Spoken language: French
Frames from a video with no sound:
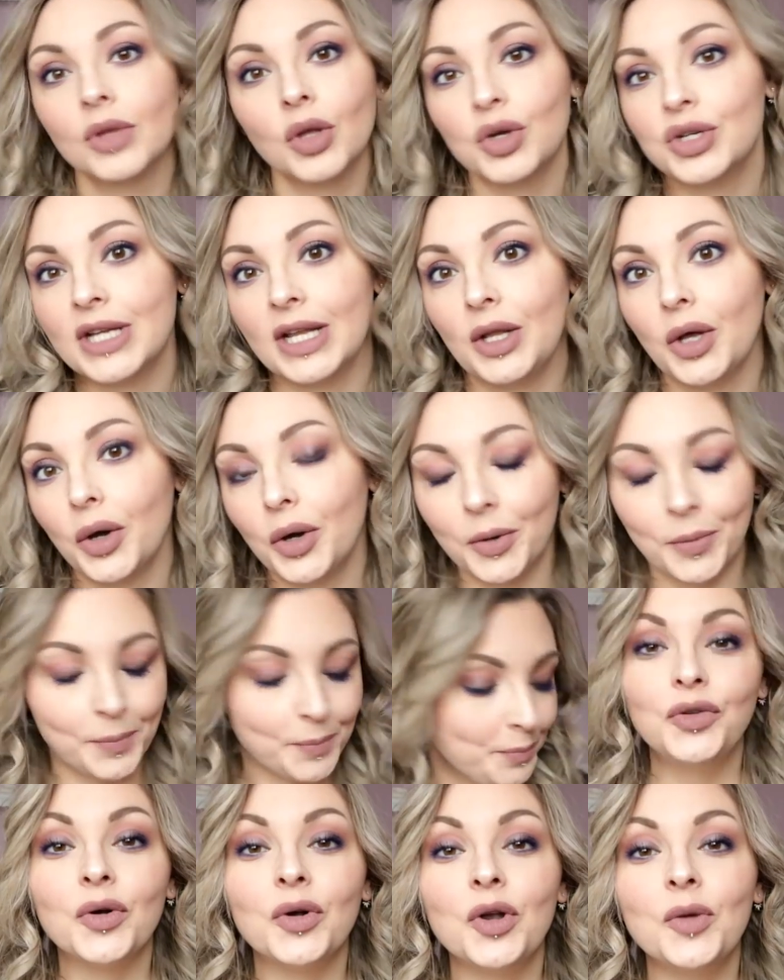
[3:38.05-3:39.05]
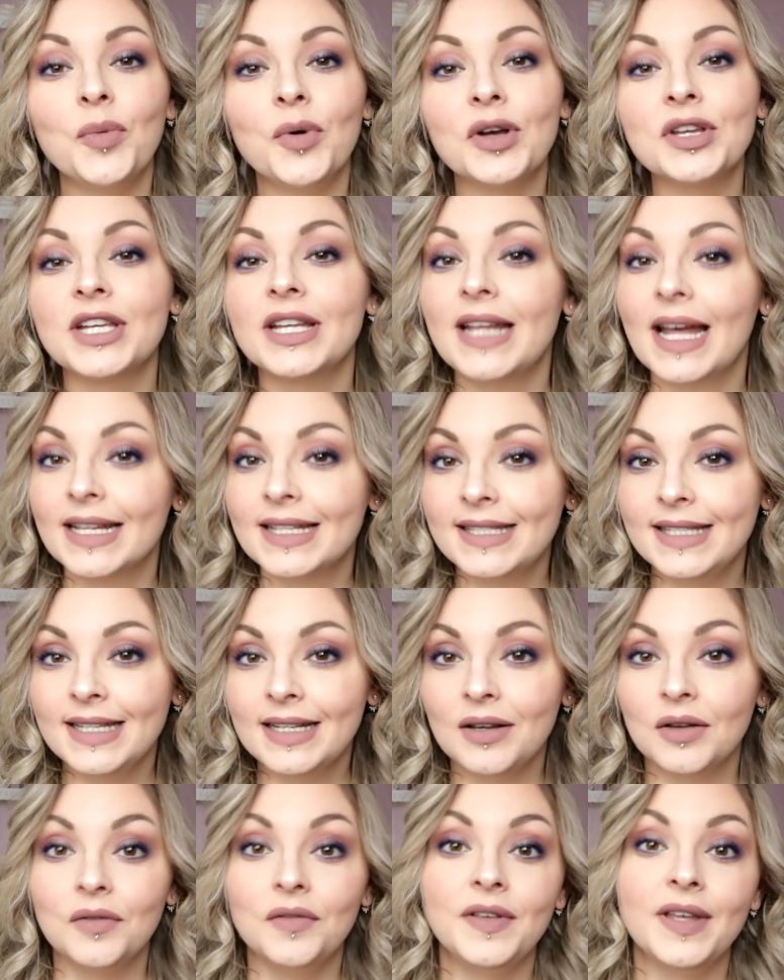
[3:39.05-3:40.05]
que j'adore. Donc le prochain
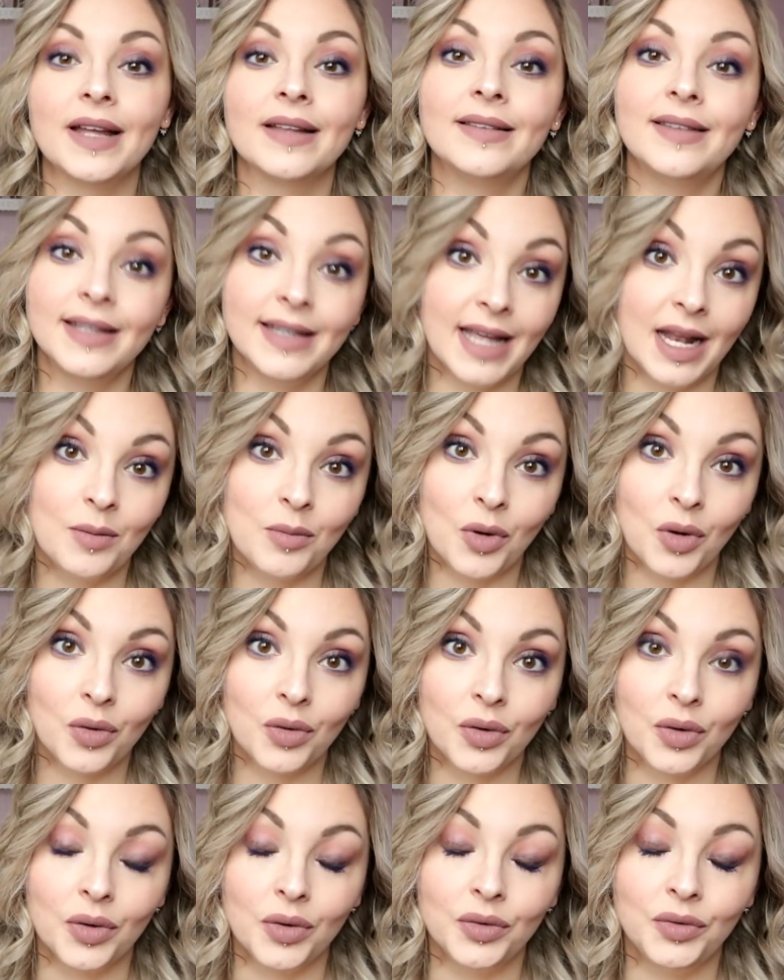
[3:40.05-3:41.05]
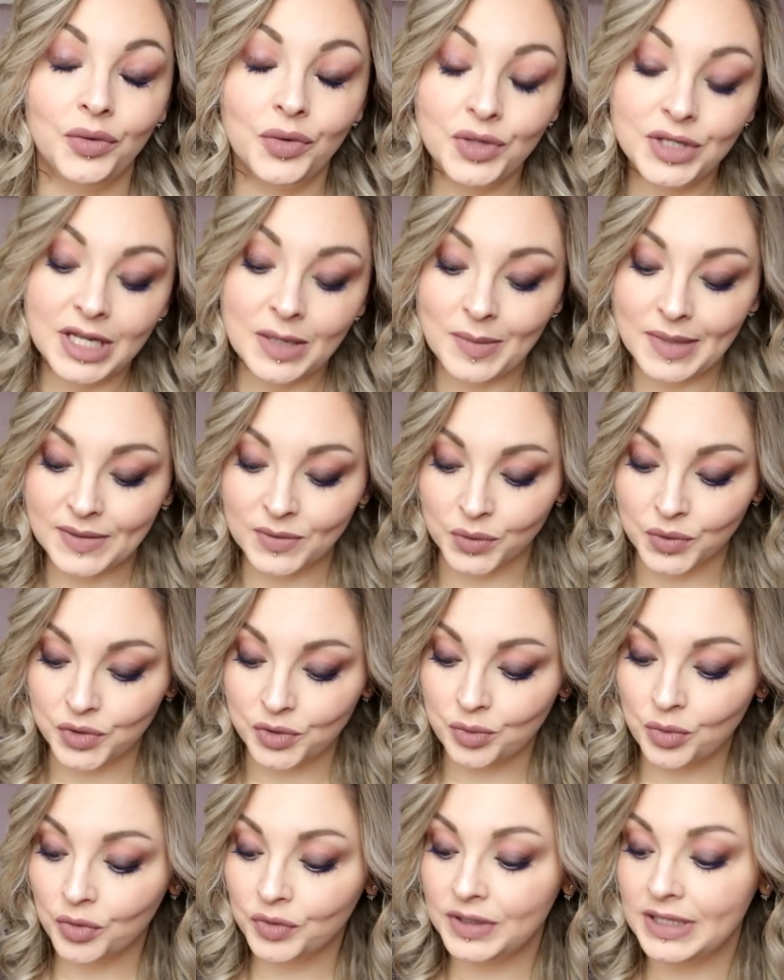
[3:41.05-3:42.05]
article vient également euh, de chez Maison
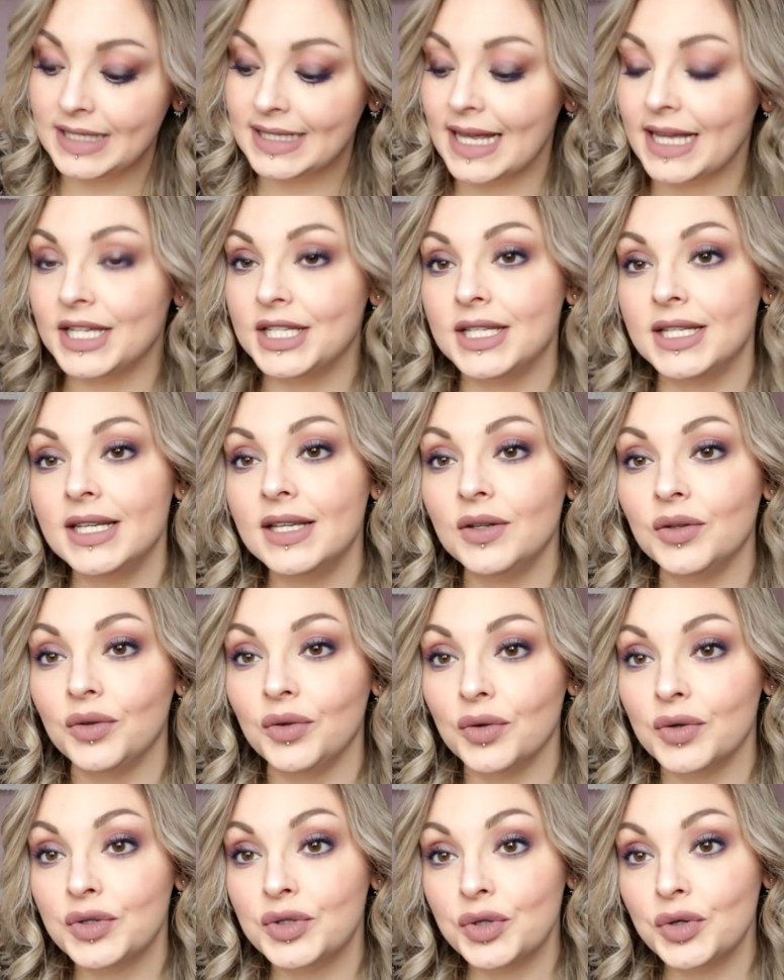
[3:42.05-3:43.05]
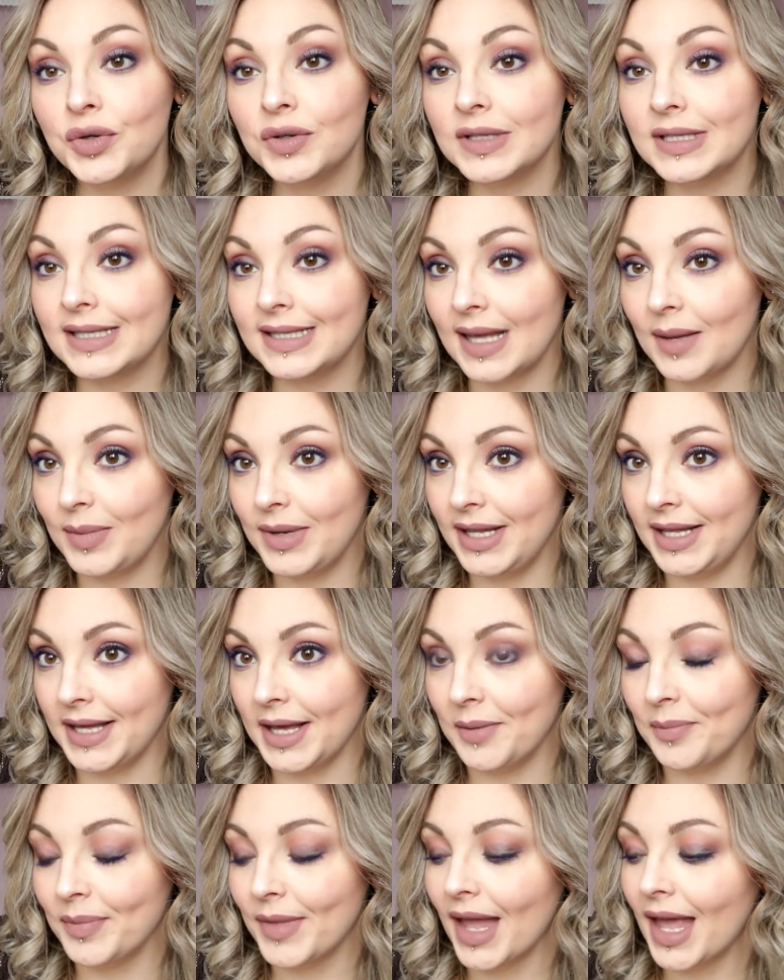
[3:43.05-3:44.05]
du Monde, il s'agit de ce
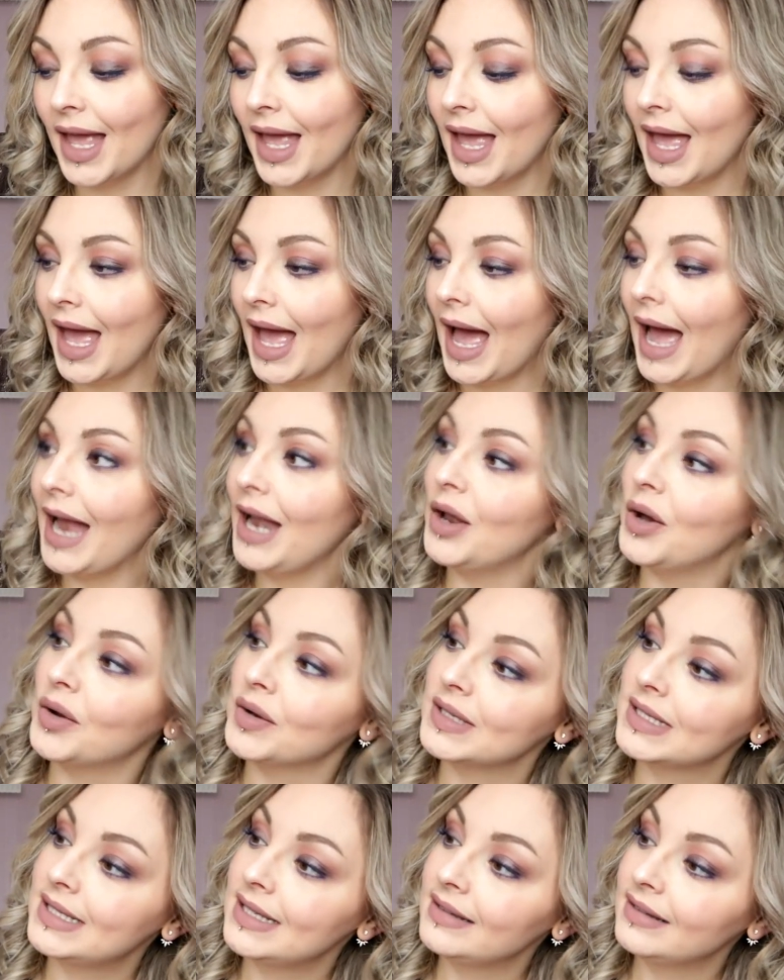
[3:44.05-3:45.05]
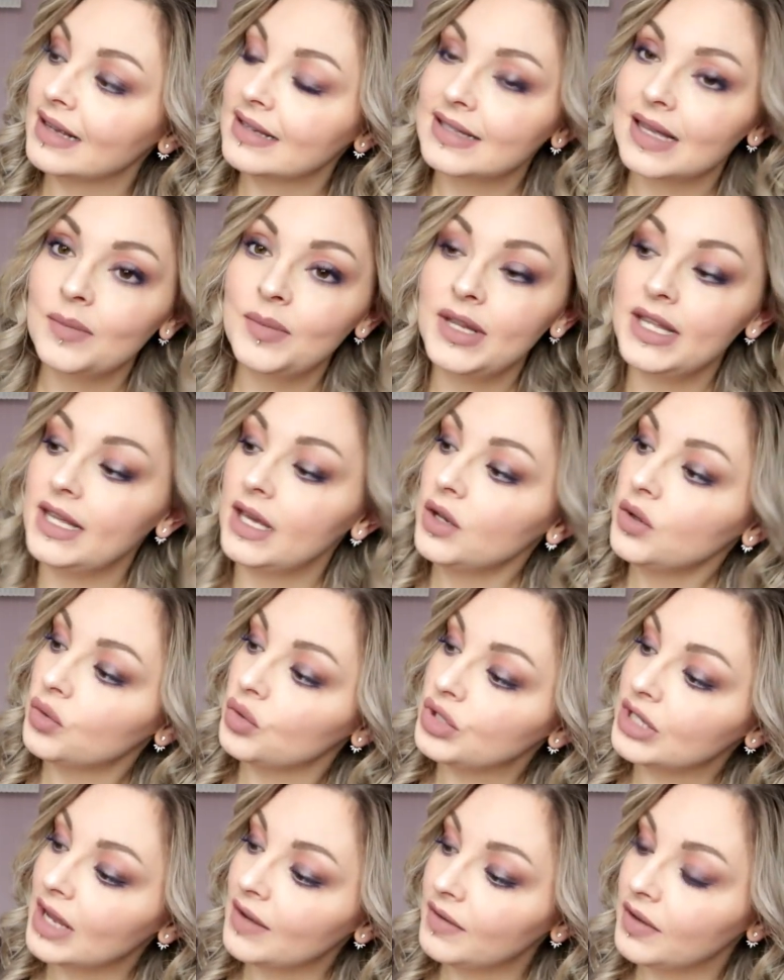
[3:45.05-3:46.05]
sablier. Alors, c'est un sablier
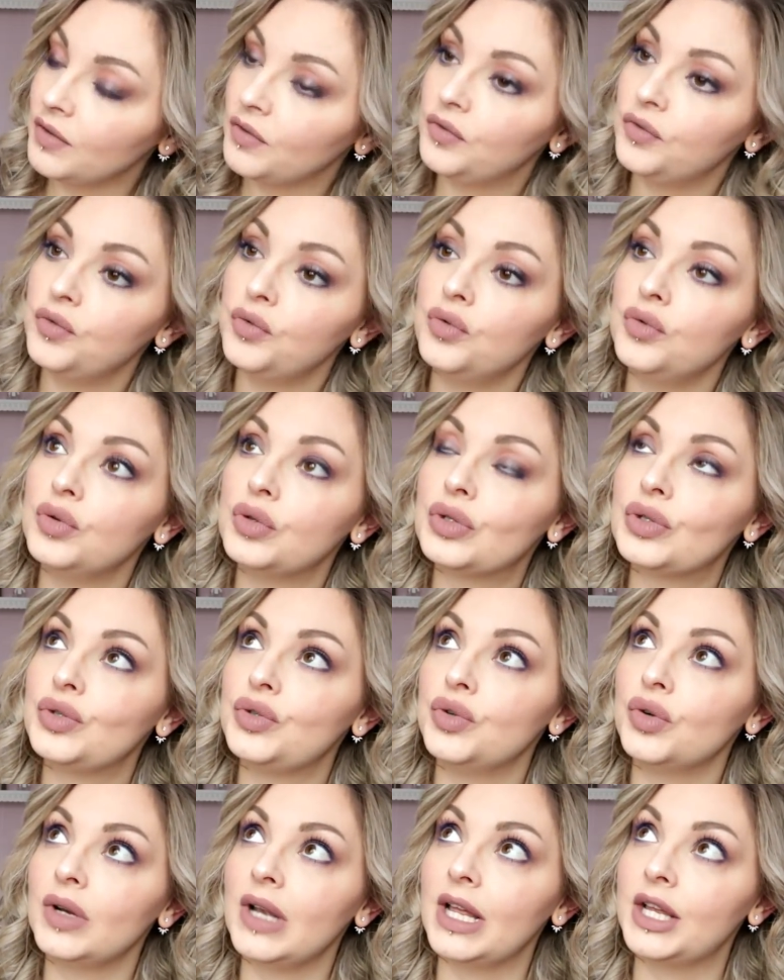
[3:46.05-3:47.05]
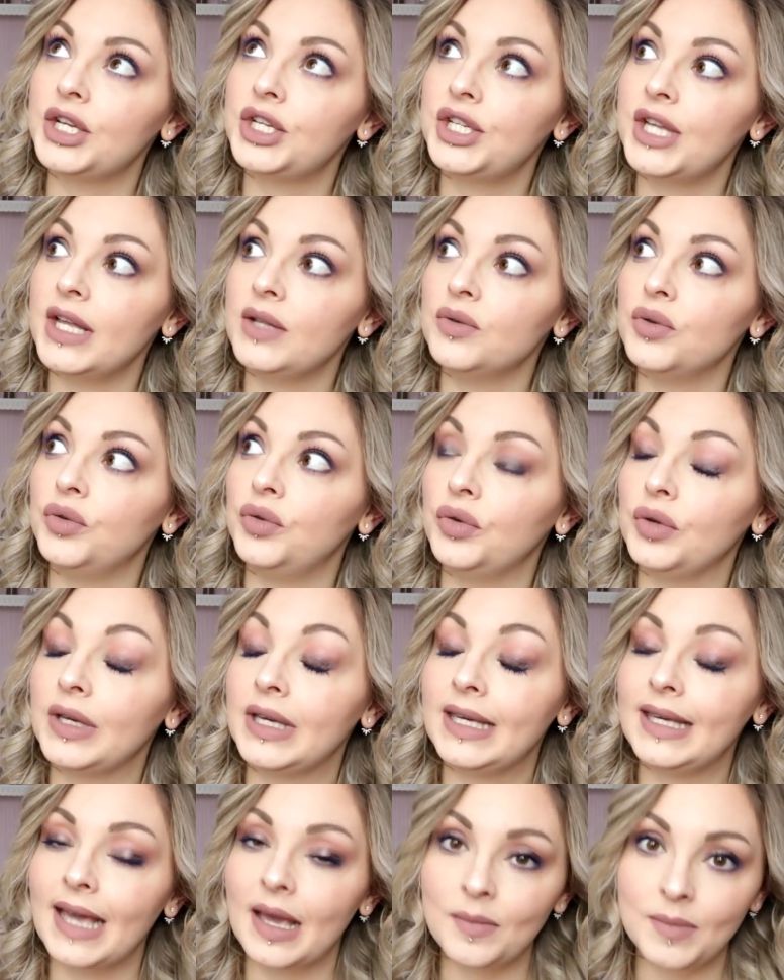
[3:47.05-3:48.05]
que j'avais vu sur la chaîne de
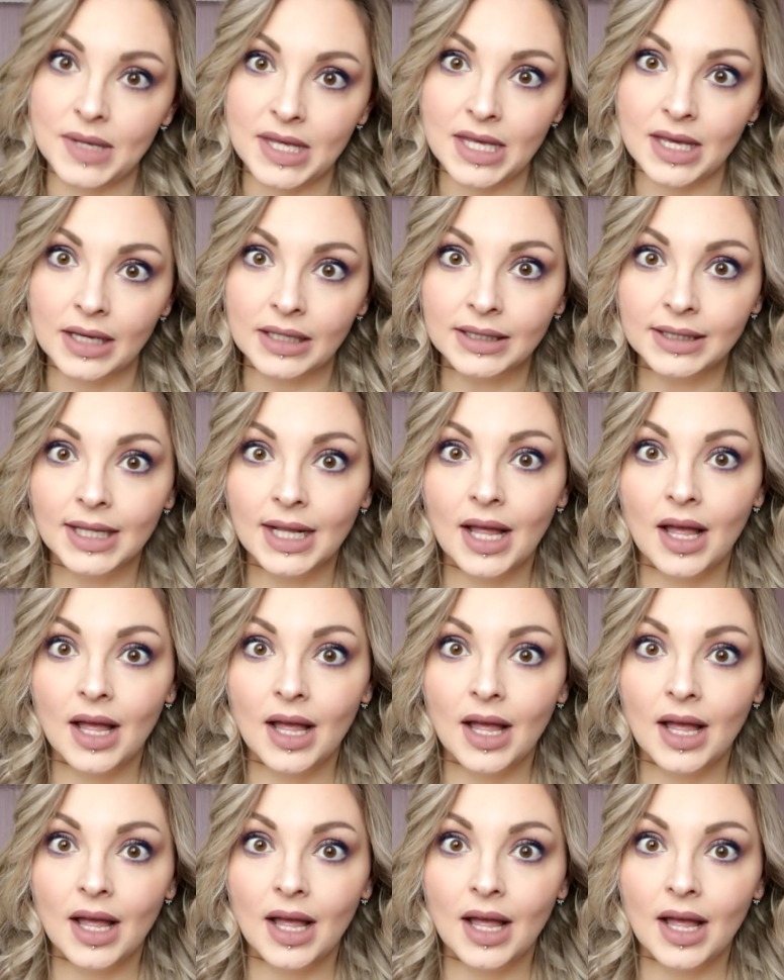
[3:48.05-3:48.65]
Camille,